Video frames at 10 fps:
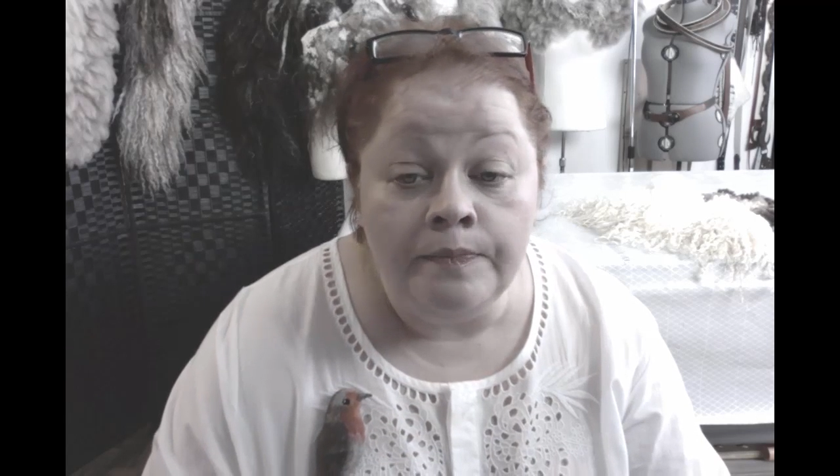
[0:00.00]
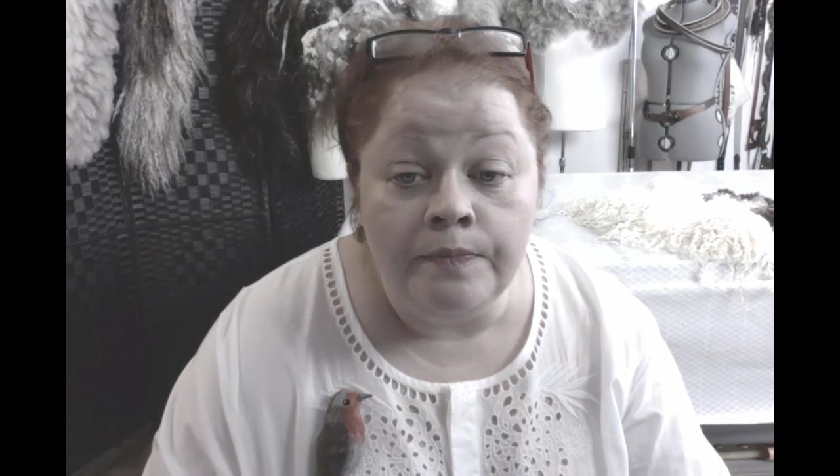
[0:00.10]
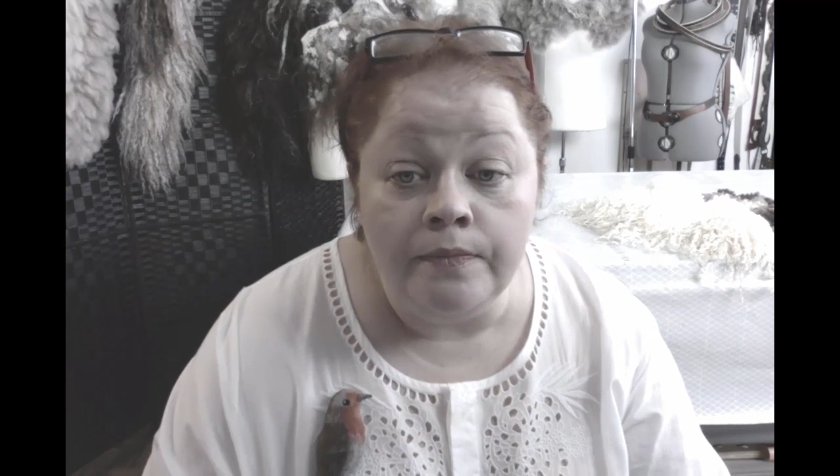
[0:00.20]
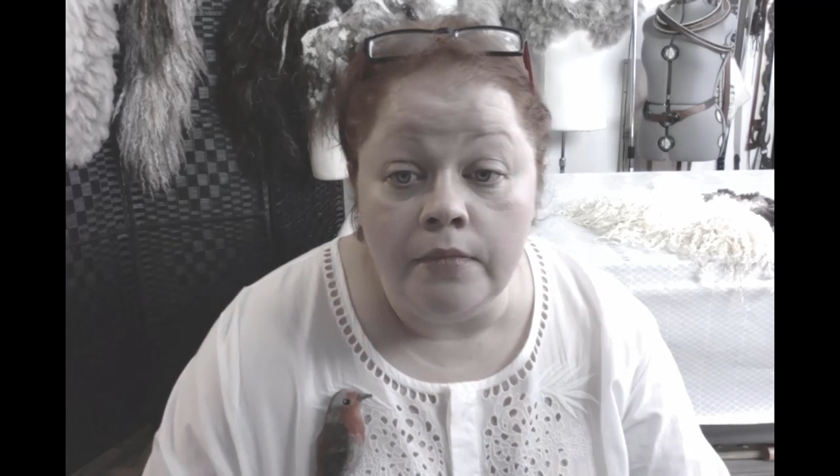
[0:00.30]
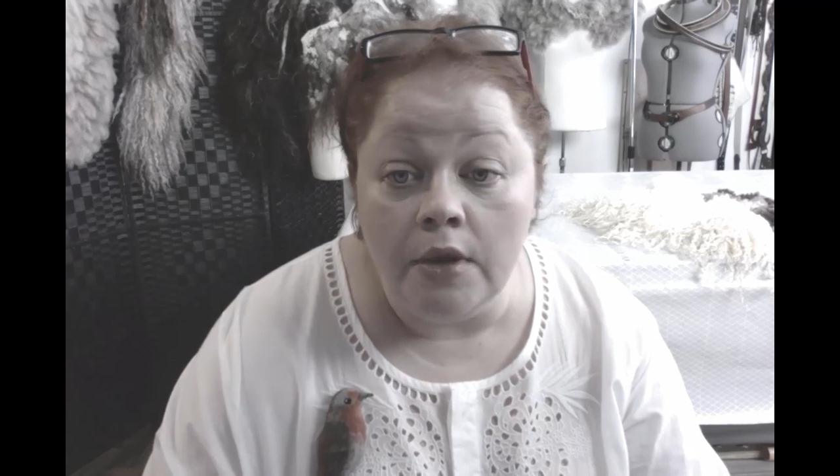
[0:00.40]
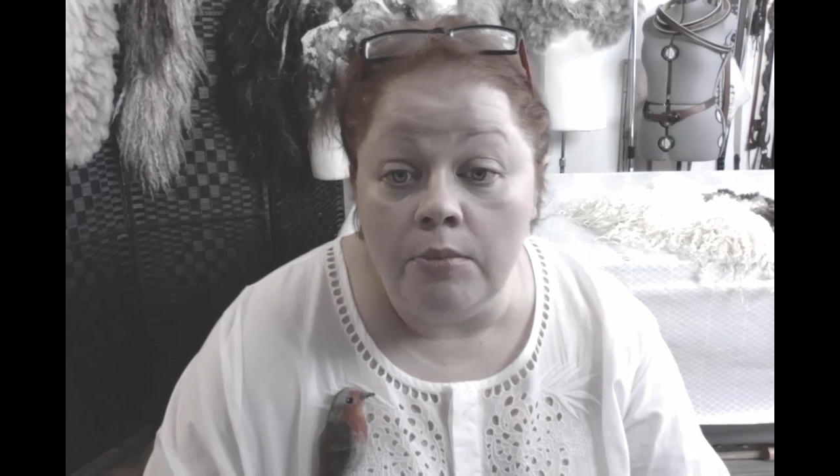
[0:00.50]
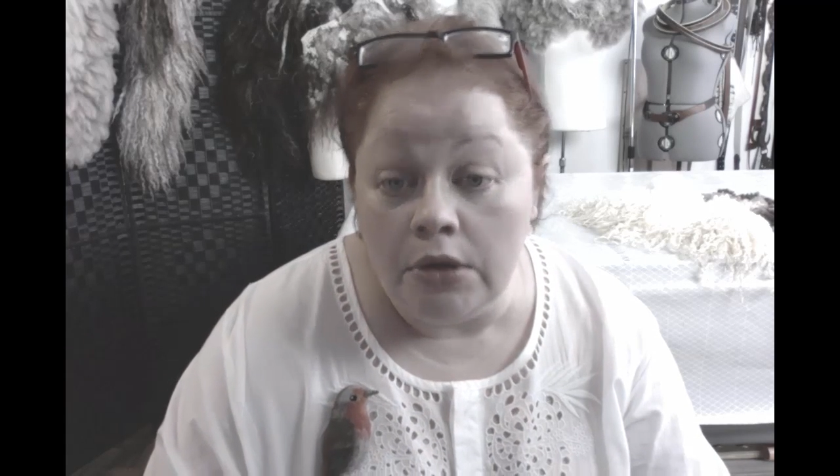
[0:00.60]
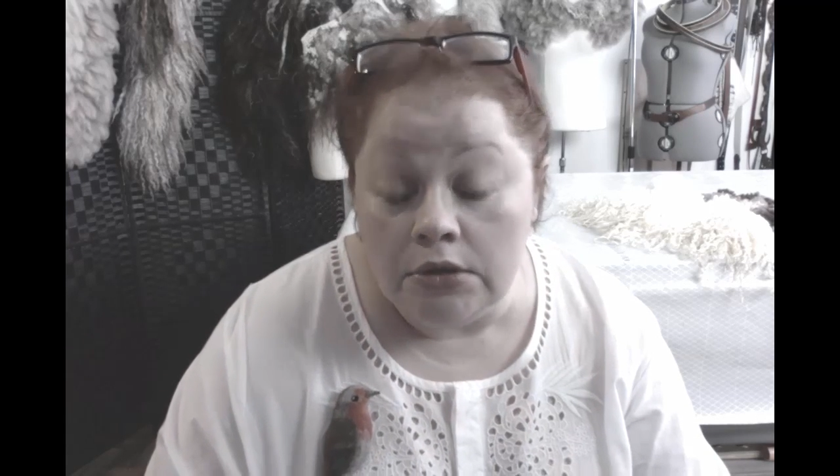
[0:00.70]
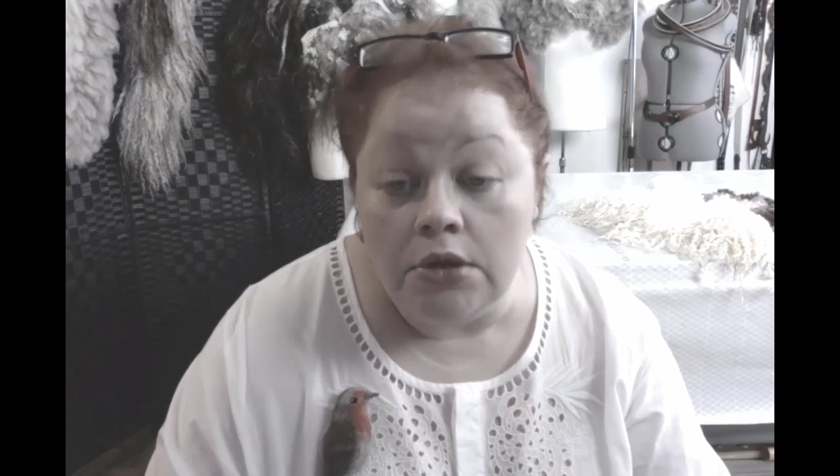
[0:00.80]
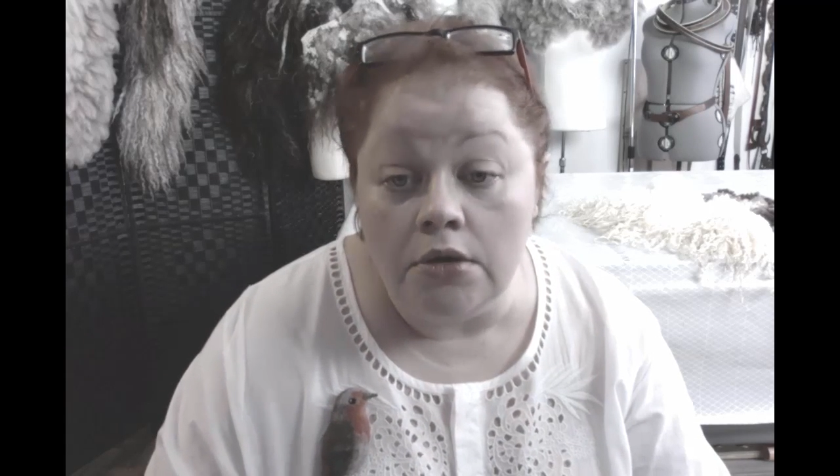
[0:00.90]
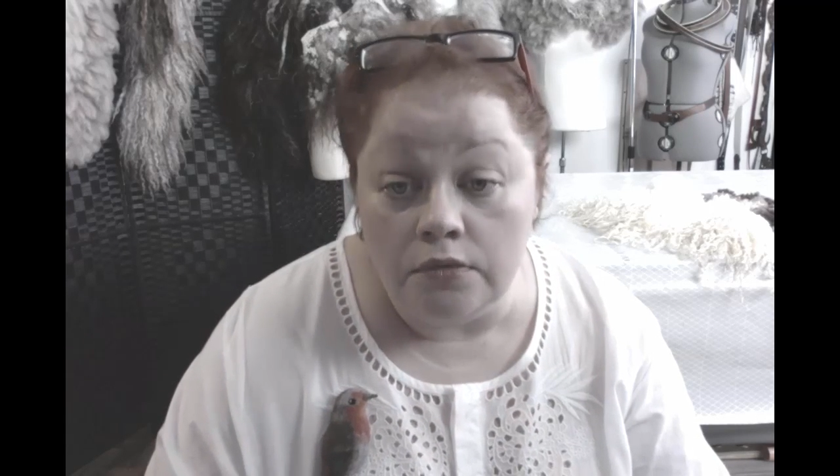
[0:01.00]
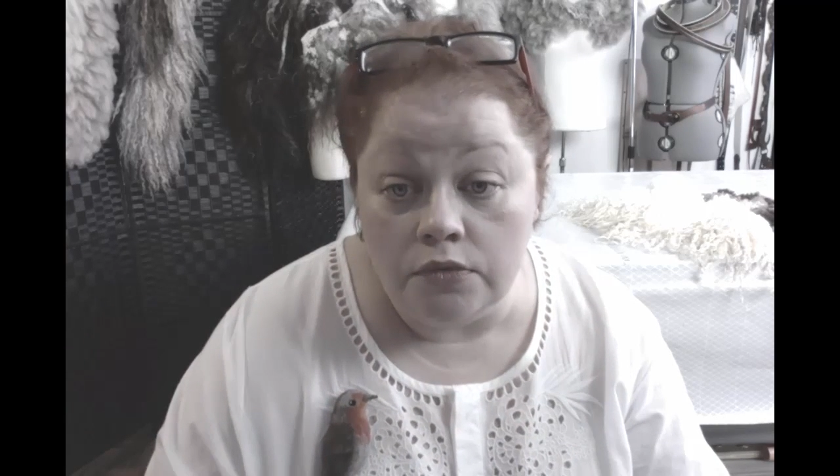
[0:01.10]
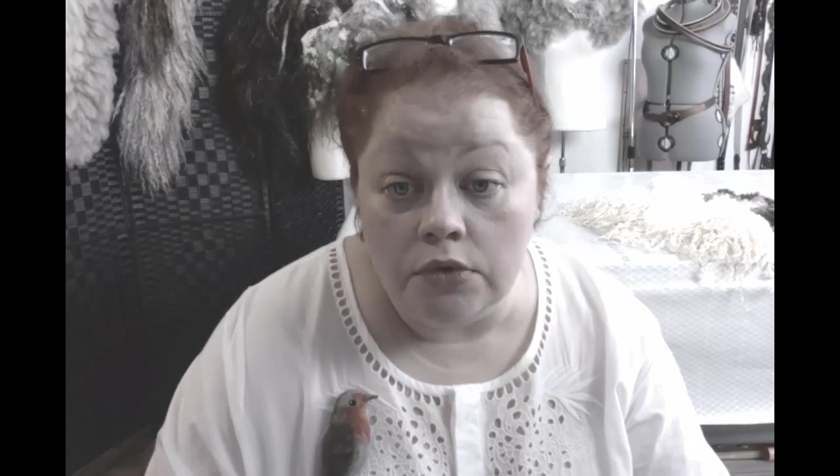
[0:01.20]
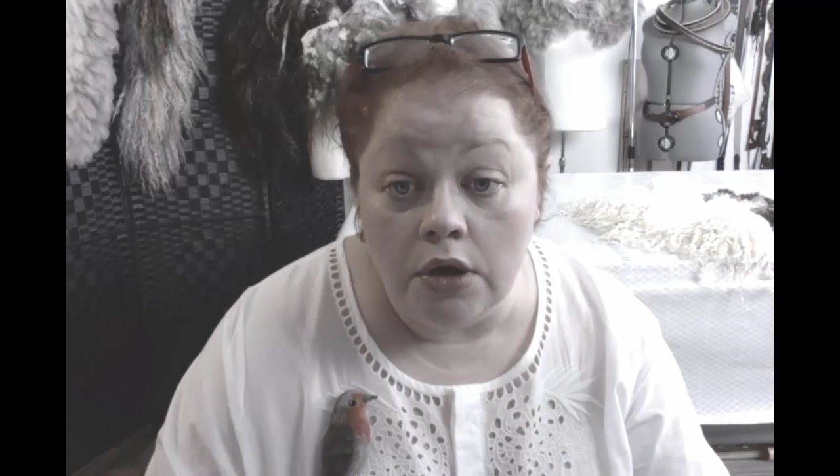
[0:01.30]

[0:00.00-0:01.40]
Мало того,